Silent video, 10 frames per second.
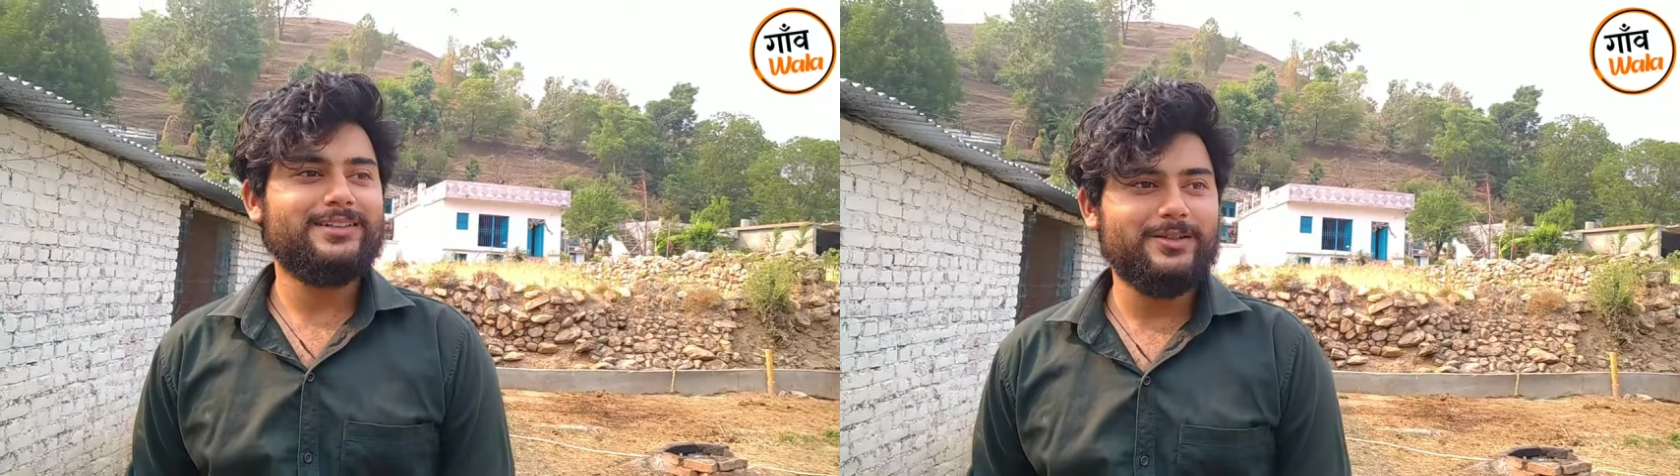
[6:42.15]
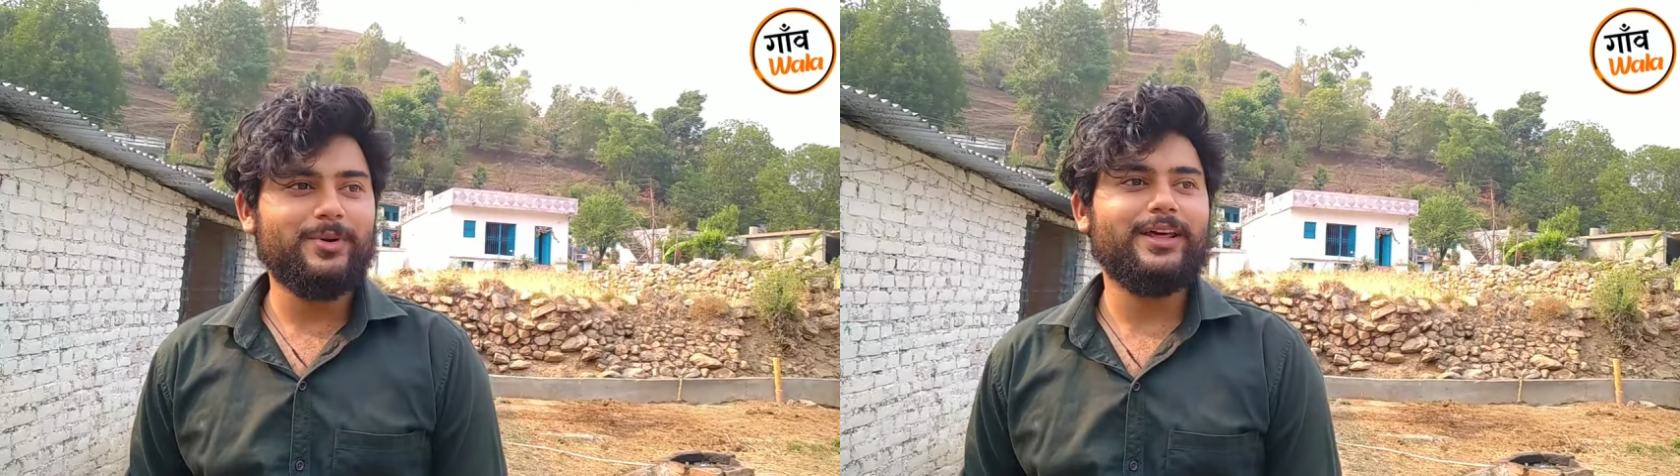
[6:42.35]

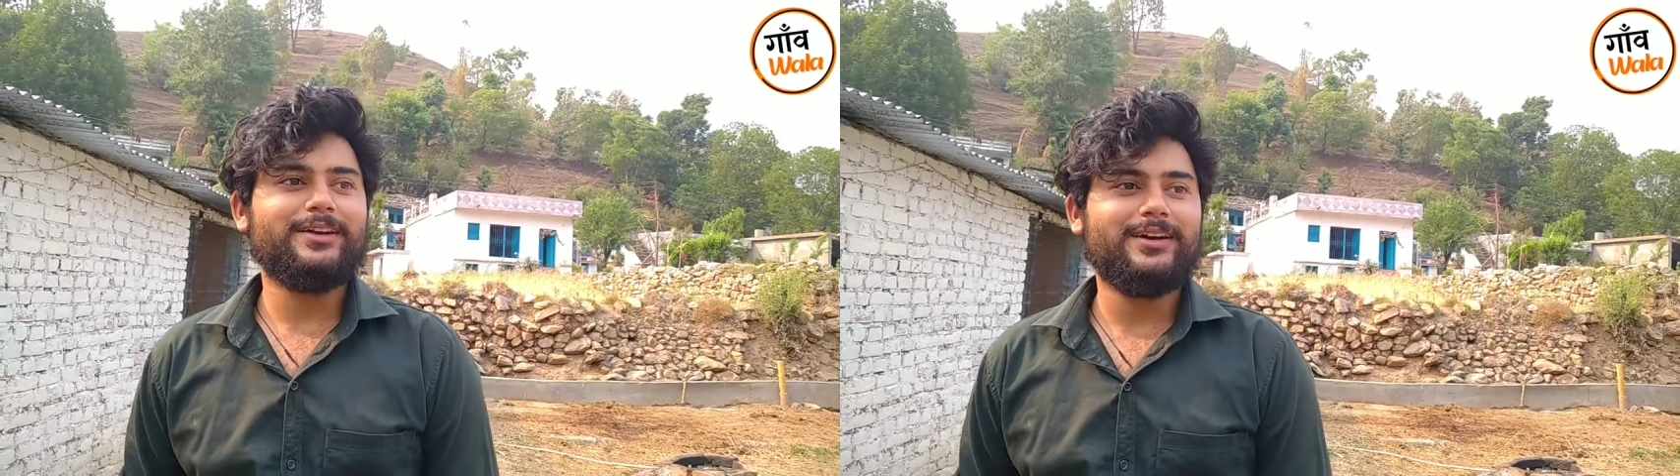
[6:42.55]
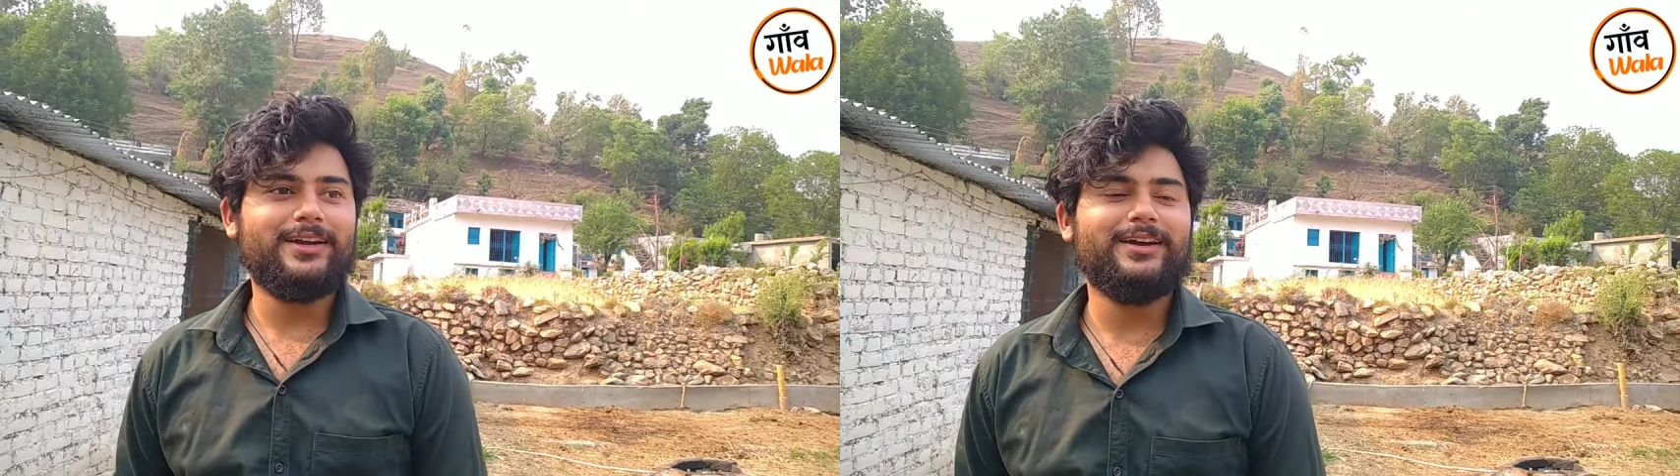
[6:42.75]
इतनी पढ़ाई
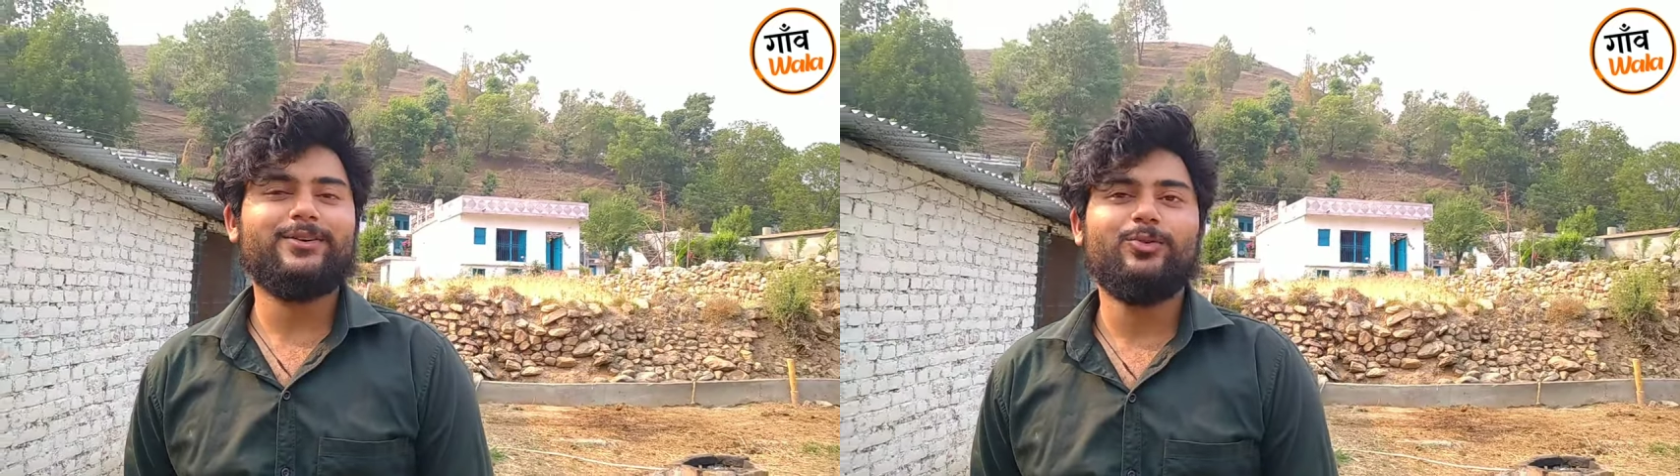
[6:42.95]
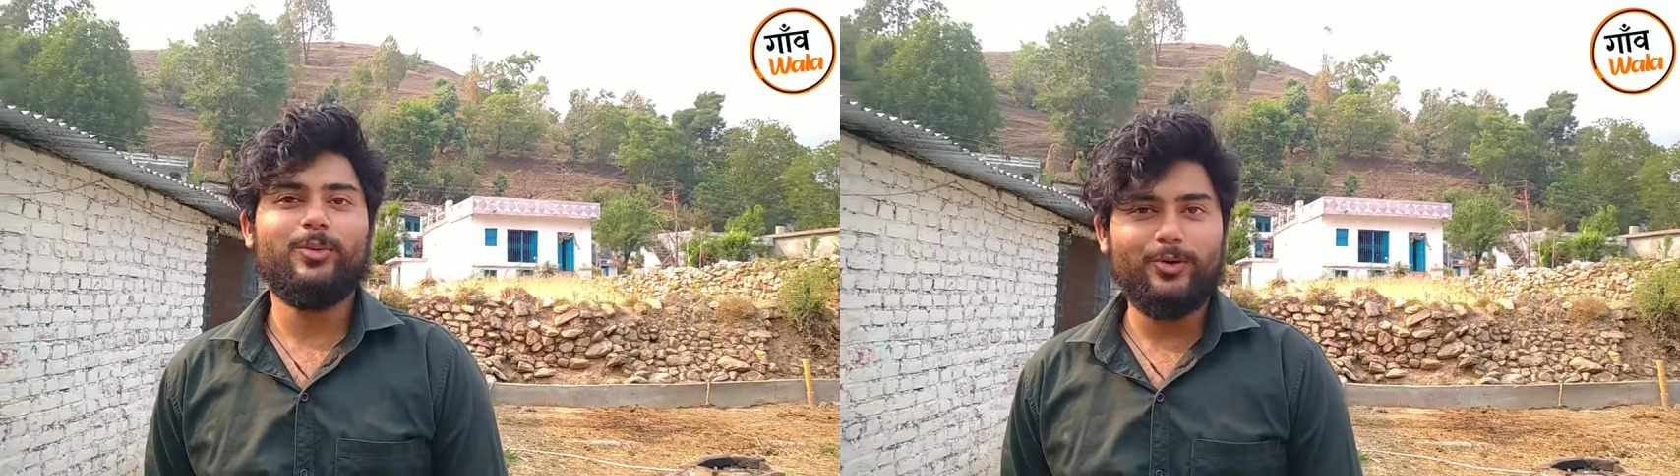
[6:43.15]
करके
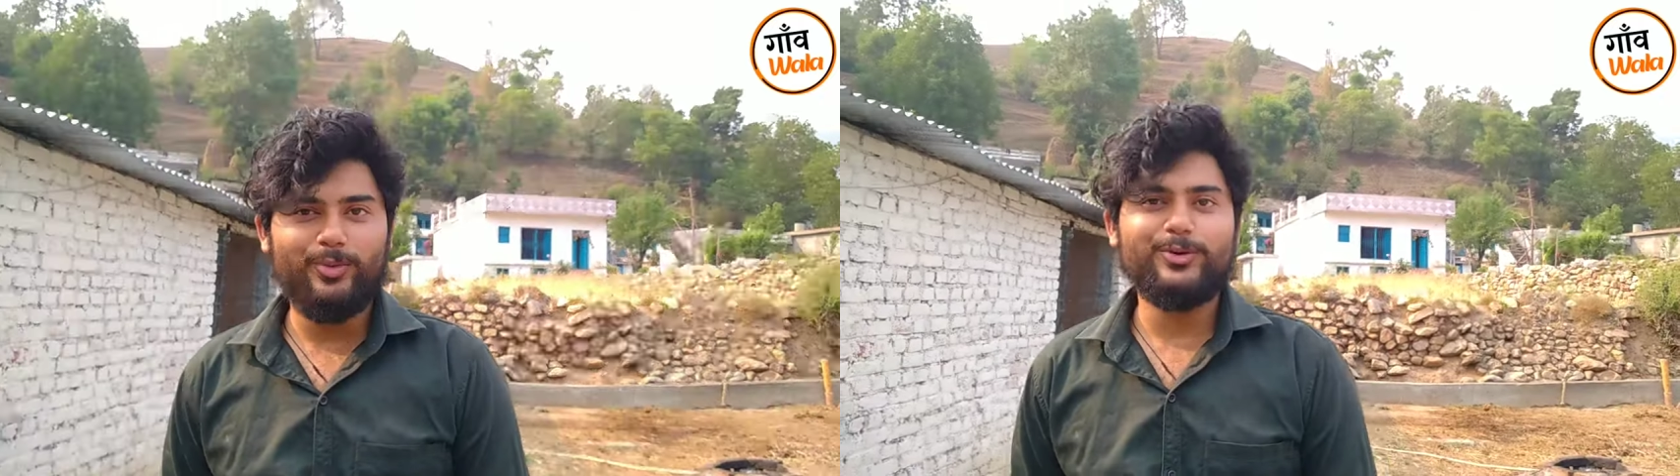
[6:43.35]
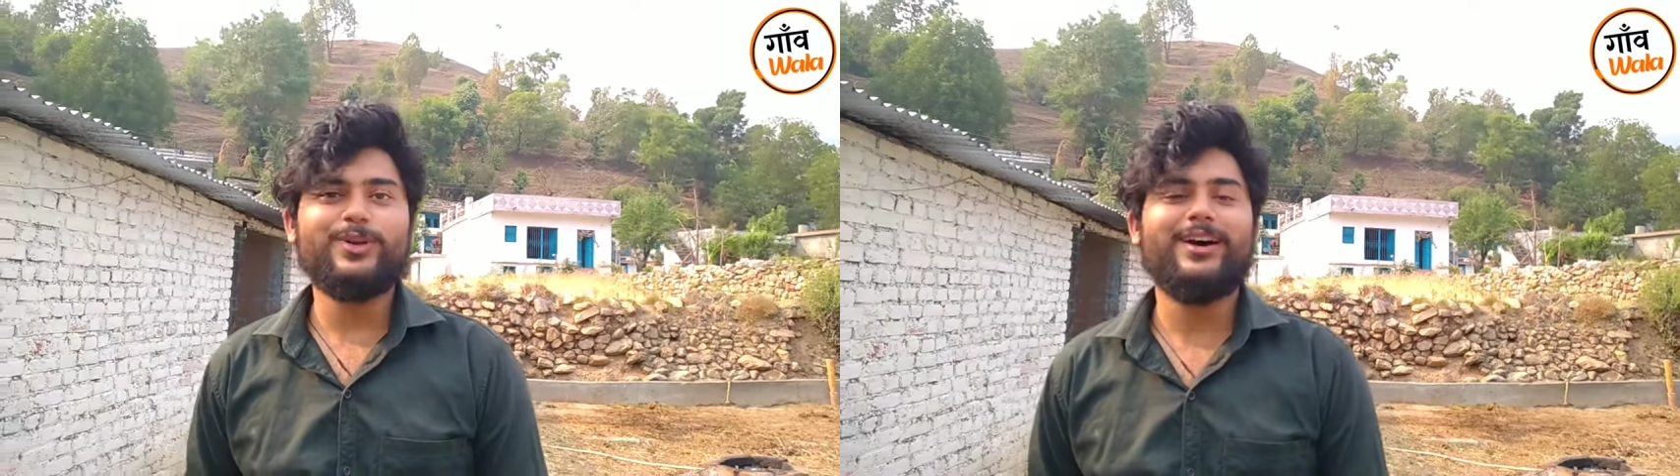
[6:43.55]
यहाँ गोबर
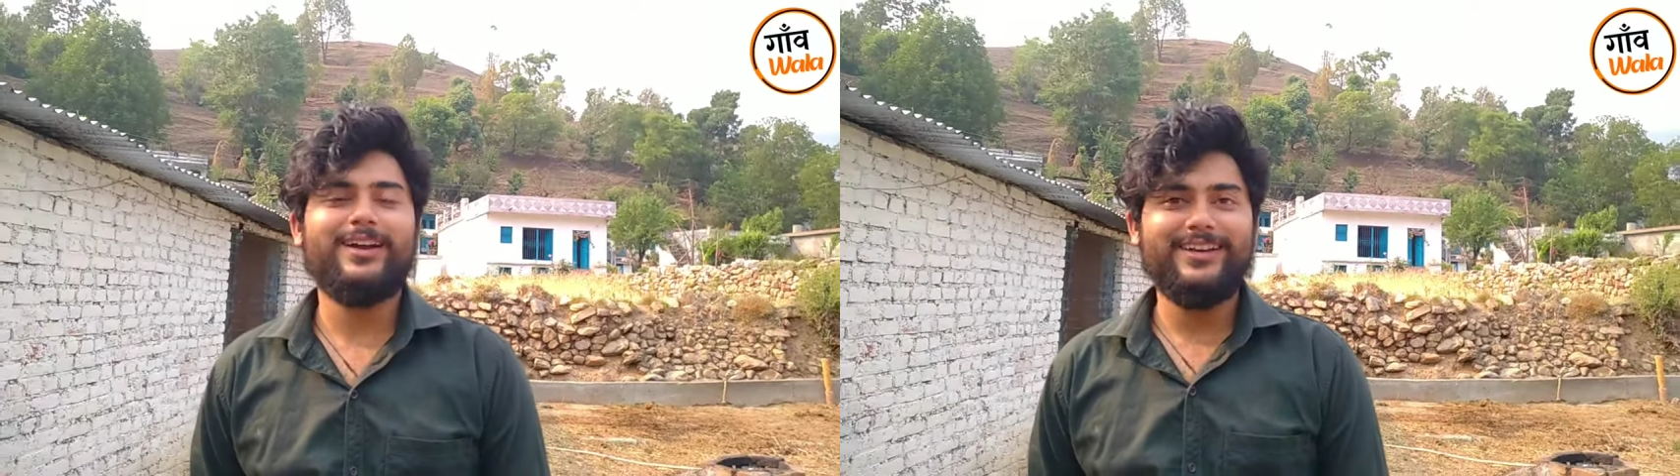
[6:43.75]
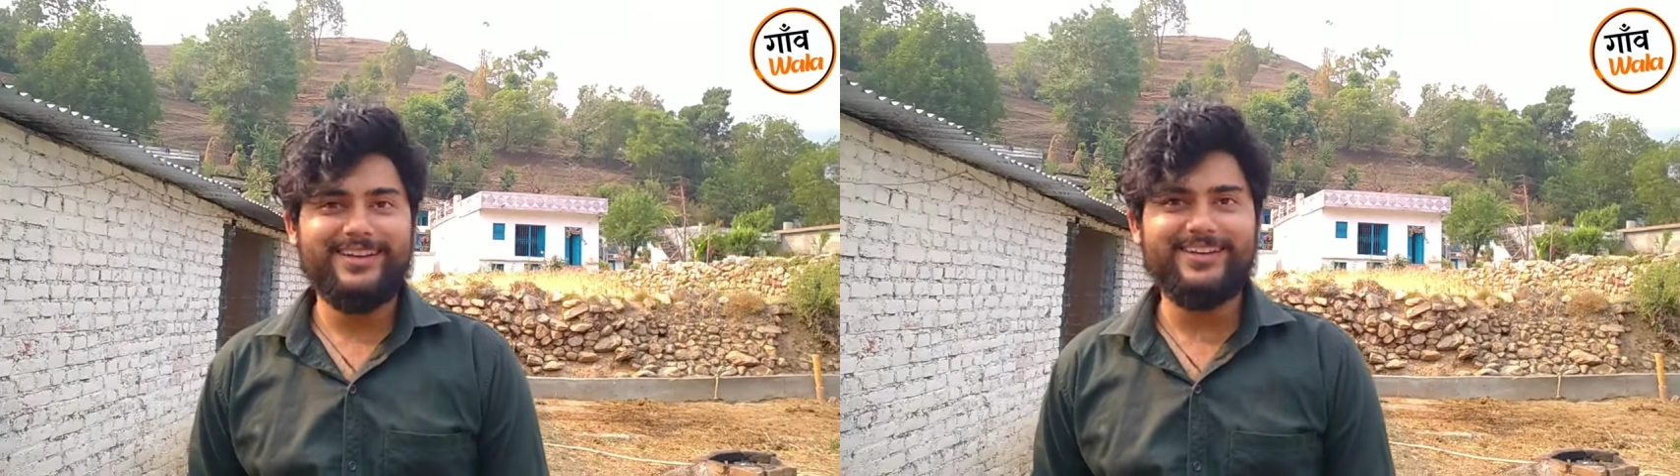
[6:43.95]
वोबर उठा
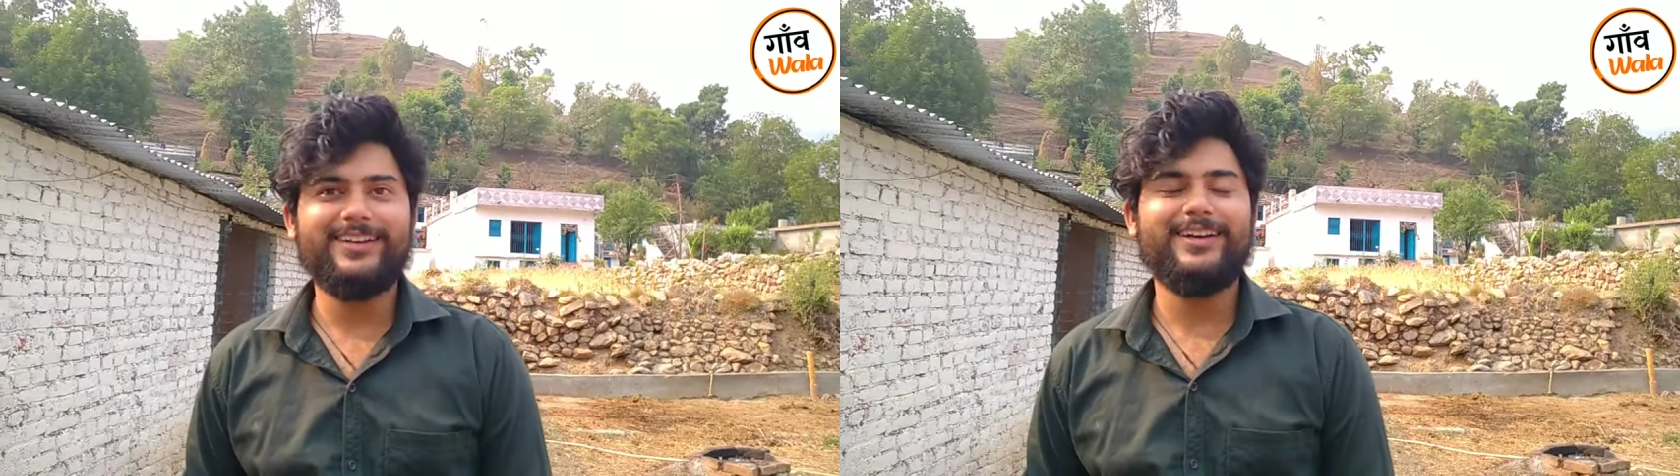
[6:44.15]
रहा है ये कर